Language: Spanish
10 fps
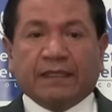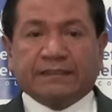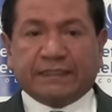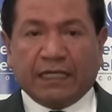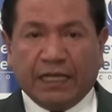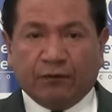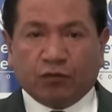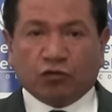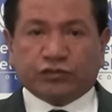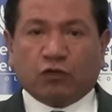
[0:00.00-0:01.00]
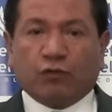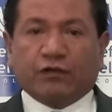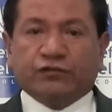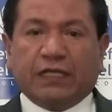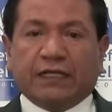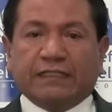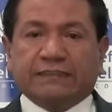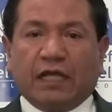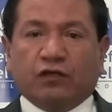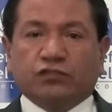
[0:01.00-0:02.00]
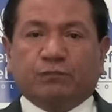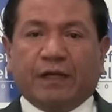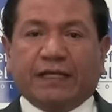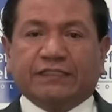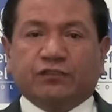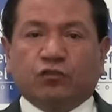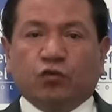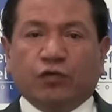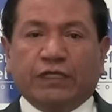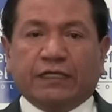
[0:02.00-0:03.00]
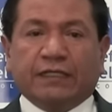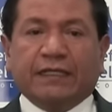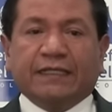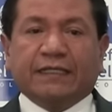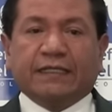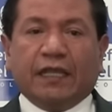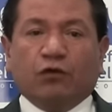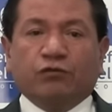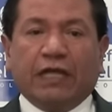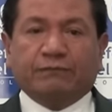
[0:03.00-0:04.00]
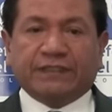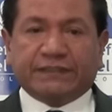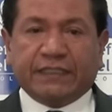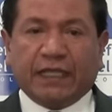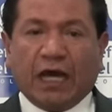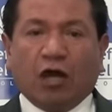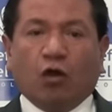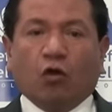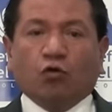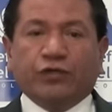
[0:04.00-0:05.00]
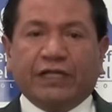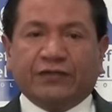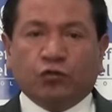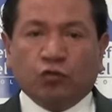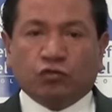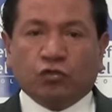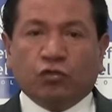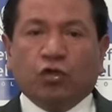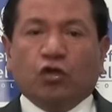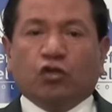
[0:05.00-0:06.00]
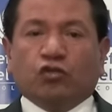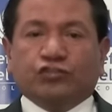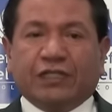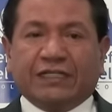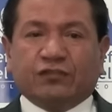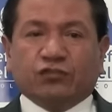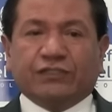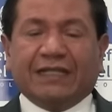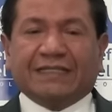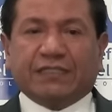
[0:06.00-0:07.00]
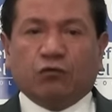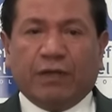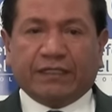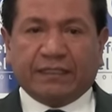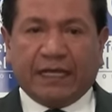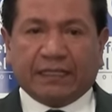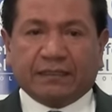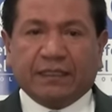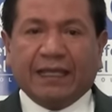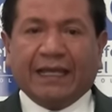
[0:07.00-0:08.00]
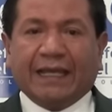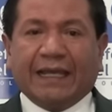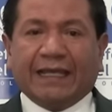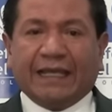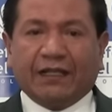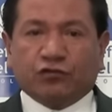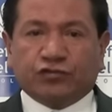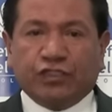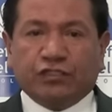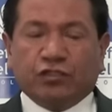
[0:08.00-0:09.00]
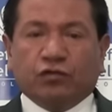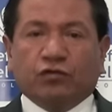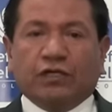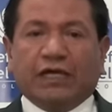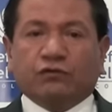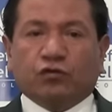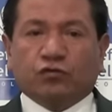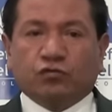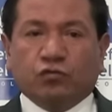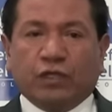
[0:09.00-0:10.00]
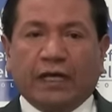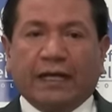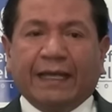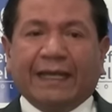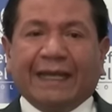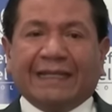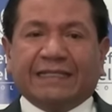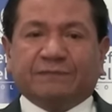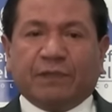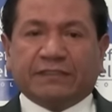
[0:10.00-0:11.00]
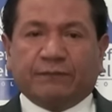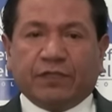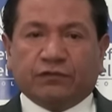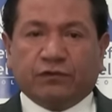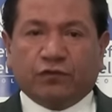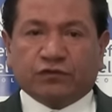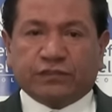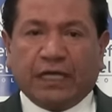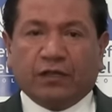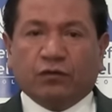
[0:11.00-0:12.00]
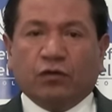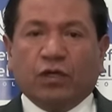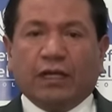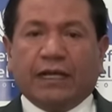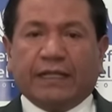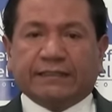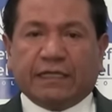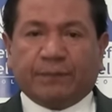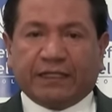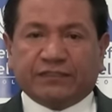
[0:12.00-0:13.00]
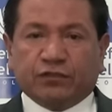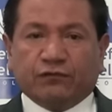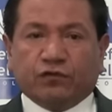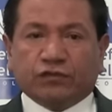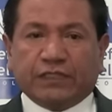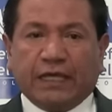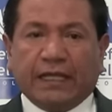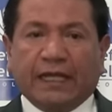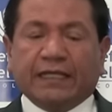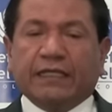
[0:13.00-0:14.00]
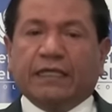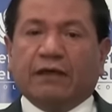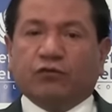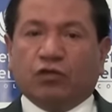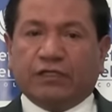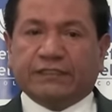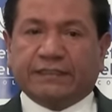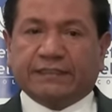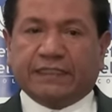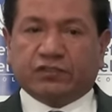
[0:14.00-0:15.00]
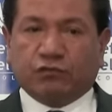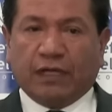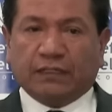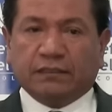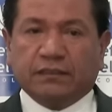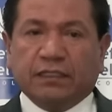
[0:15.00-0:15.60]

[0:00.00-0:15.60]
Celebro los acuerdos alcanzados para excluir de una amnistía o un indulto los delitos de lesa humanidad, el genocidio, la tortura, el desplazamiento forzado, la desaparición forzada y la violencia sexual.